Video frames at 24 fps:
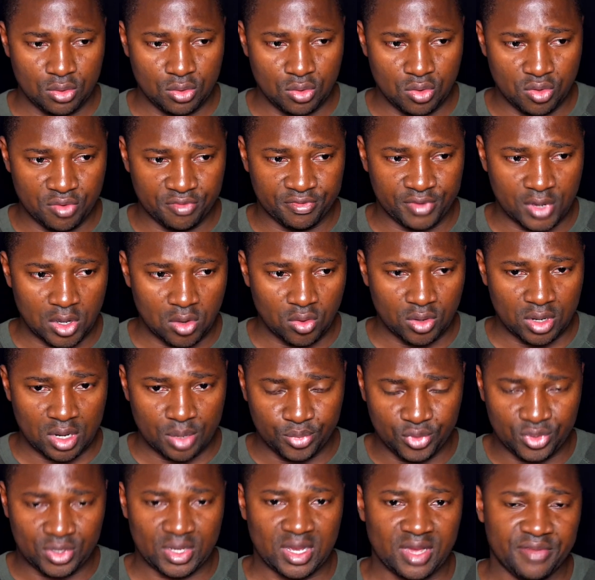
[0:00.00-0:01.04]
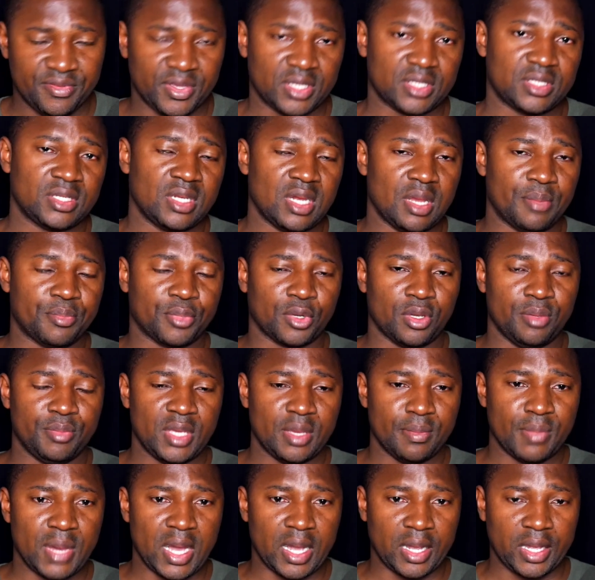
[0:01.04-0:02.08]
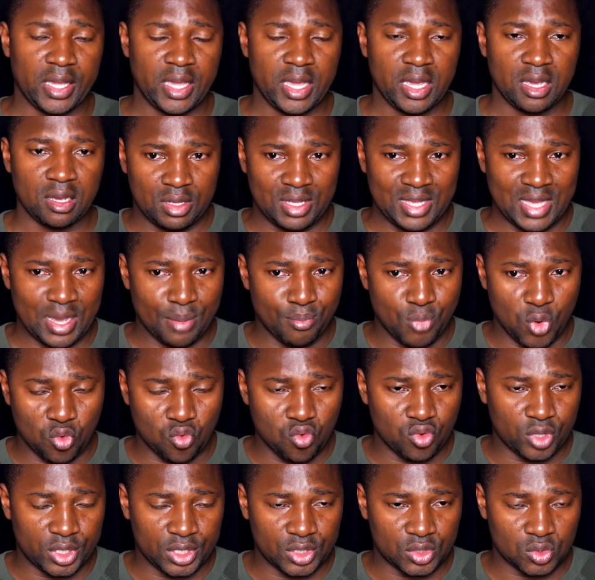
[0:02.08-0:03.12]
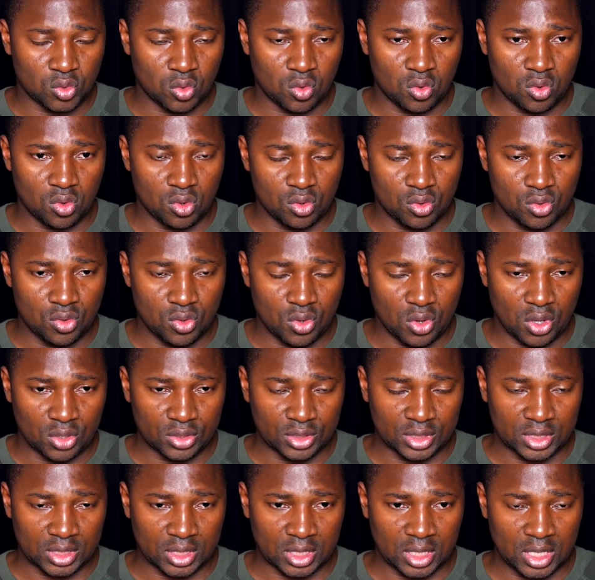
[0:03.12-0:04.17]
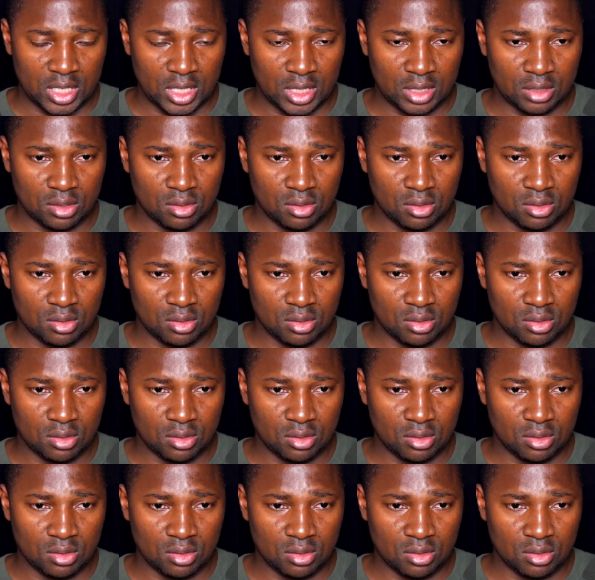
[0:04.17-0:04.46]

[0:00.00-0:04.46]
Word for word: Devant, on a pu traverser la première barrière. Il y a beaucoup qui sont euh, entrés